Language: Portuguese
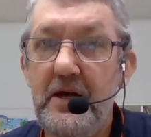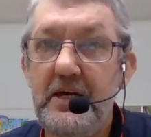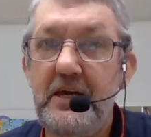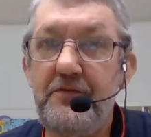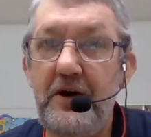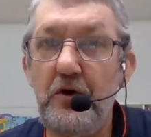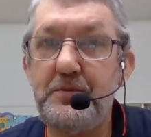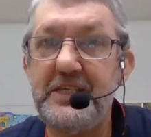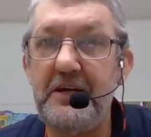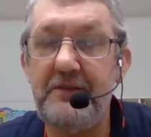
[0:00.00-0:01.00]
e vai
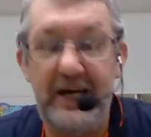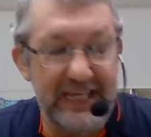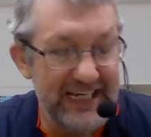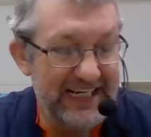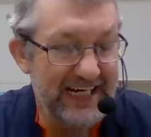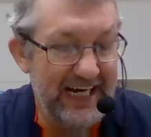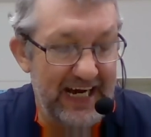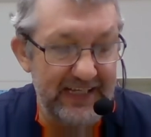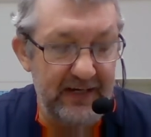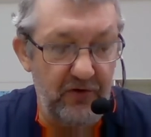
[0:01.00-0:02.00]
observar em
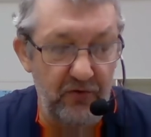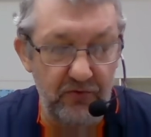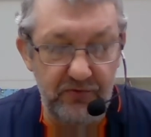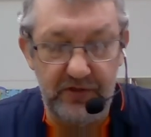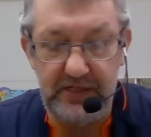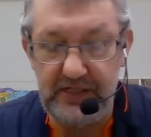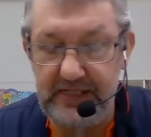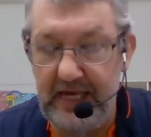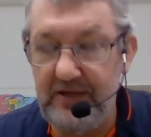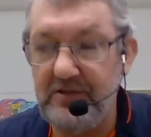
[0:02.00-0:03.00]
cada um dos
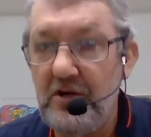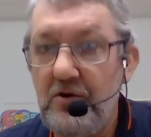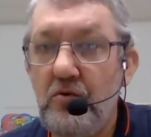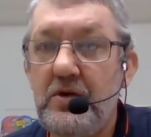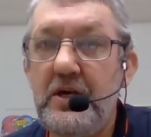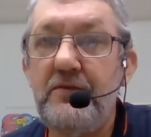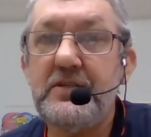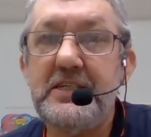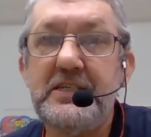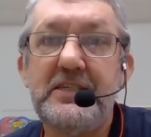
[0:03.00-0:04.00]
desenhos o que
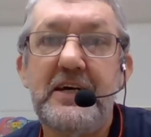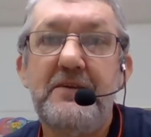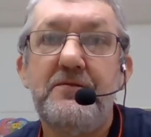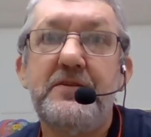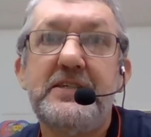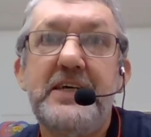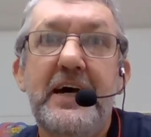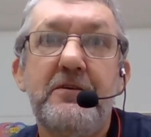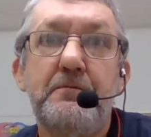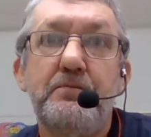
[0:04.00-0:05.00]
vocês
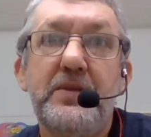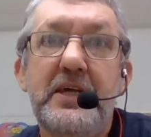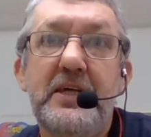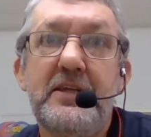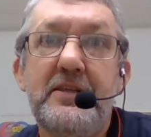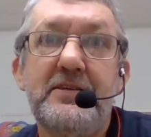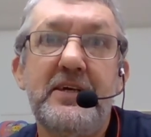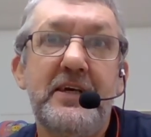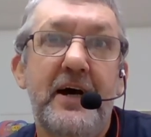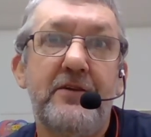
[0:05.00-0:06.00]
fizeram,
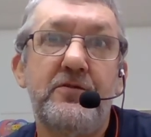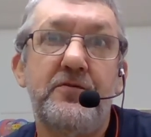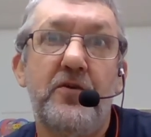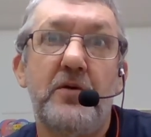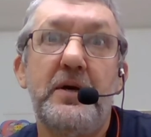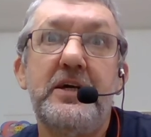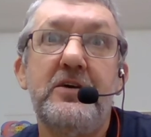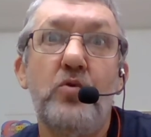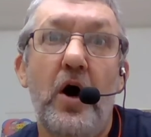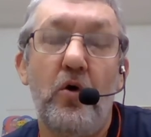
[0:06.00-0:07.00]
desenharam de forma
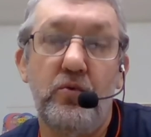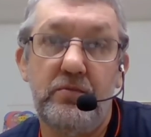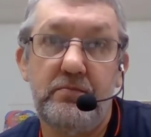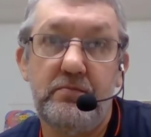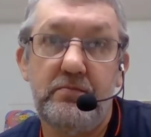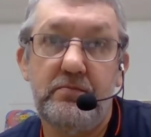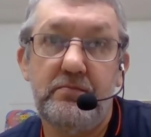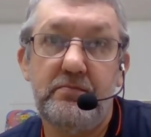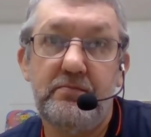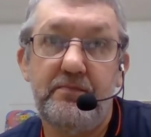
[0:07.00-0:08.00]
igual.
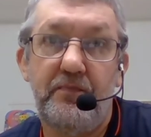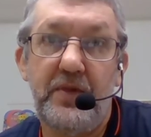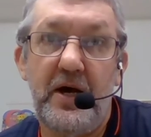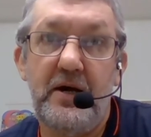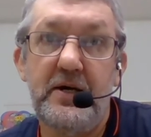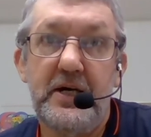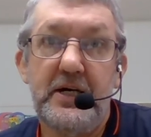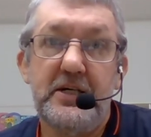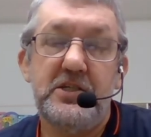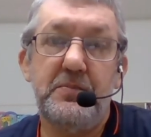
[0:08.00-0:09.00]
Né?
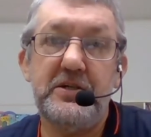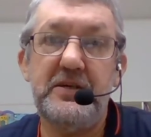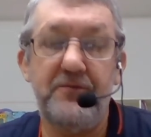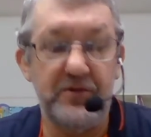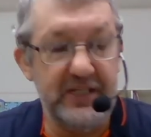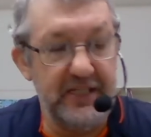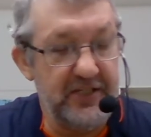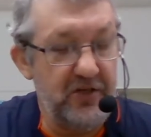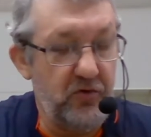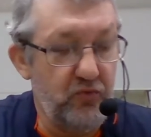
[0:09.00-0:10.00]
Se, por exemplo, você
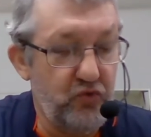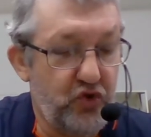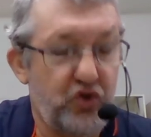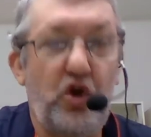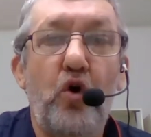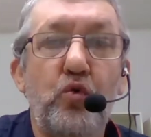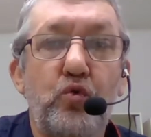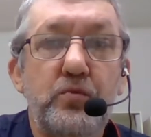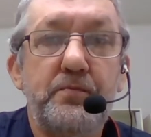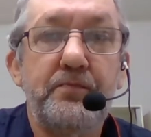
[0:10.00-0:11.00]
desenhou um sol
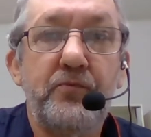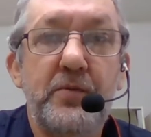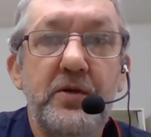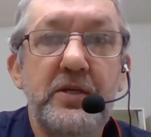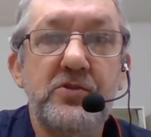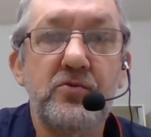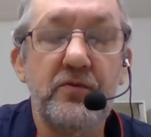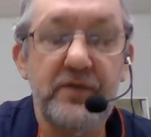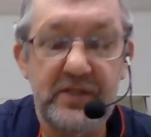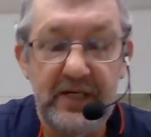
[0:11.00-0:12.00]
no meio das
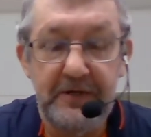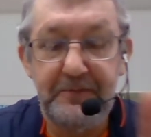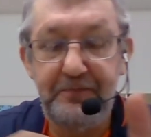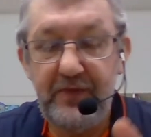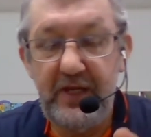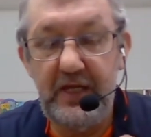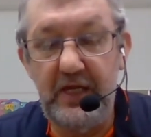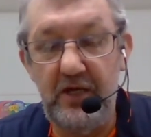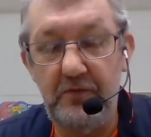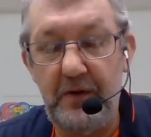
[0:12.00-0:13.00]
nuvens
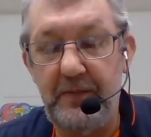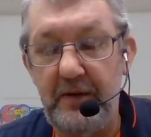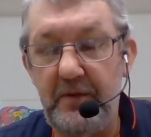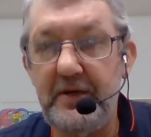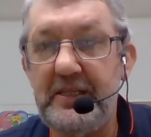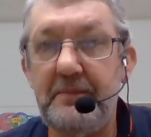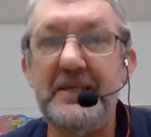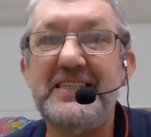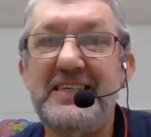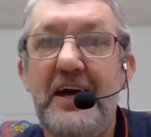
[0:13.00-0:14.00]
e o papai e a mamãe também
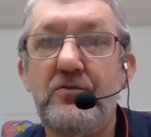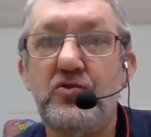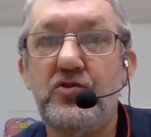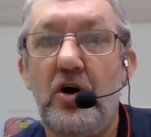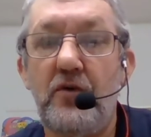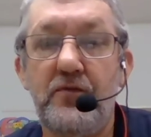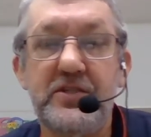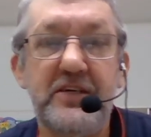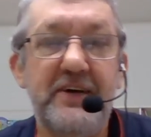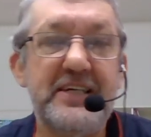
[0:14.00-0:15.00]
desenharam um sol,
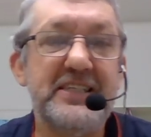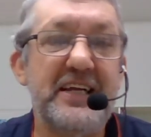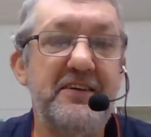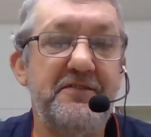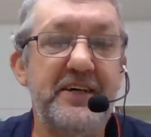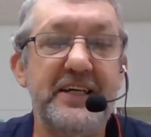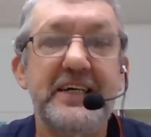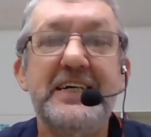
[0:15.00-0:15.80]
você vai escrever